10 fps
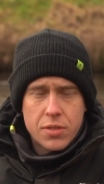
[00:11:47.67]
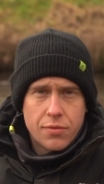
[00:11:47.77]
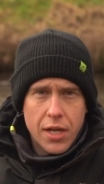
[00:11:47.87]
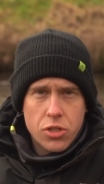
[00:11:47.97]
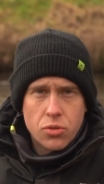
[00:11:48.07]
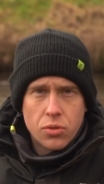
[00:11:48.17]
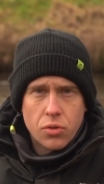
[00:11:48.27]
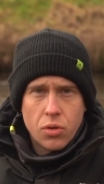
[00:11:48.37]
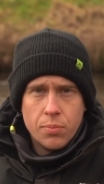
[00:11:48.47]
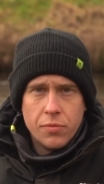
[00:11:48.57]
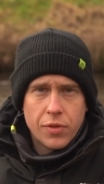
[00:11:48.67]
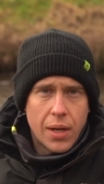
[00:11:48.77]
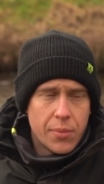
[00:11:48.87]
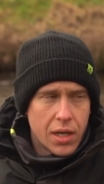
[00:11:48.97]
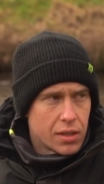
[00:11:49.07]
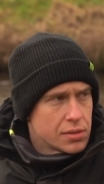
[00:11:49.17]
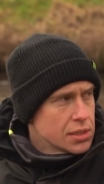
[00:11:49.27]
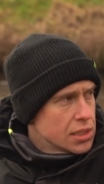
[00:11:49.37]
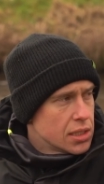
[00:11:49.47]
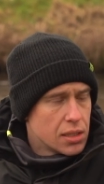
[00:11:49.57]
bis zwei Stunden rum. Wir haben ja
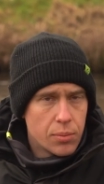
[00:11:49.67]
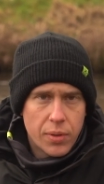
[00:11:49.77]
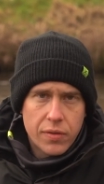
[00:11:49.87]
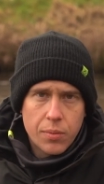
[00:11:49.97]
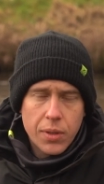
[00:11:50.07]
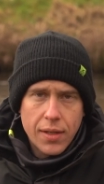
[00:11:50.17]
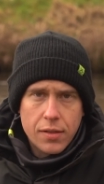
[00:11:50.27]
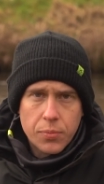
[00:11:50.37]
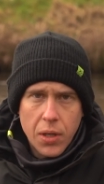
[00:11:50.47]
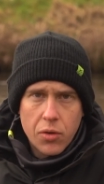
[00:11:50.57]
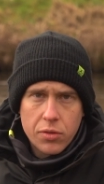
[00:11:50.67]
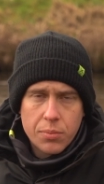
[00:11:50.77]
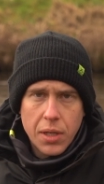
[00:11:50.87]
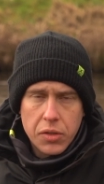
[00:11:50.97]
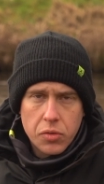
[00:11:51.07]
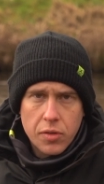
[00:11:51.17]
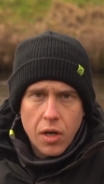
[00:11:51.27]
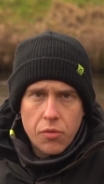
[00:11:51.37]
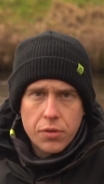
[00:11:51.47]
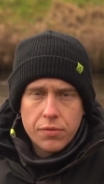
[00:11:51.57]
äh, ein bisschen Mittagspause gemacht, uns
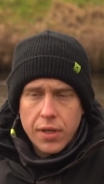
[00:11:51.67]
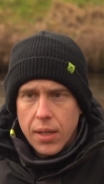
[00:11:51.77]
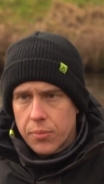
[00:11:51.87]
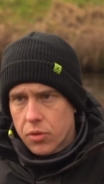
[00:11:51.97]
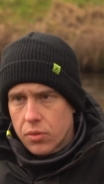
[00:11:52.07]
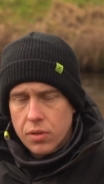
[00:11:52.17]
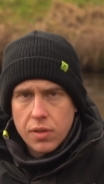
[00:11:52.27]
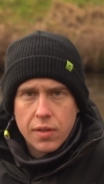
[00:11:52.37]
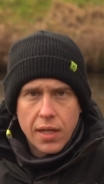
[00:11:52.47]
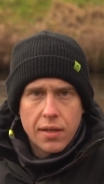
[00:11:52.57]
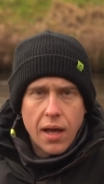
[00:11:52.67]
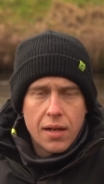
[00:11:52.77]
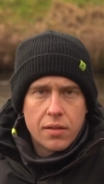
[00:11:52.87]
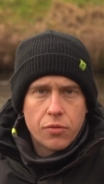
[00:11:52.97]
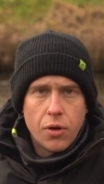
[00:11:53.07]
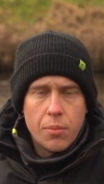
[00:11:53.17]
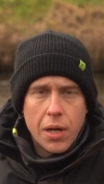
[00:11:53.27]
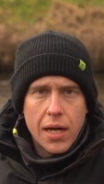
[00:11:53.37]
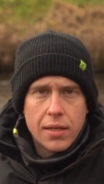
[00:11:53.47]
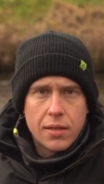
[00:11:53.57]
aufgewärmt und dann alles
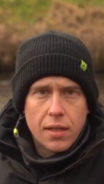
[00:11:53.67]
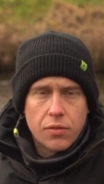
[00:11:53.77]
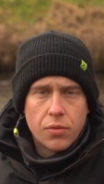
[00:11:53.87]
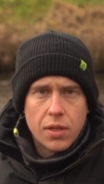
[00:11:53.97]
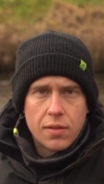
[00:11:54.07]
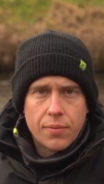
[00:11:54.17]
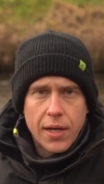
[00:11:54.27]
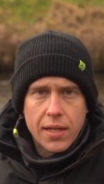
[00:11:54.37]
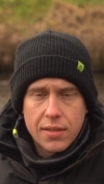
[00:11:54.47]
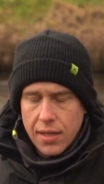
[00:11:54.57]
vorbereitet jetzt für den zweiten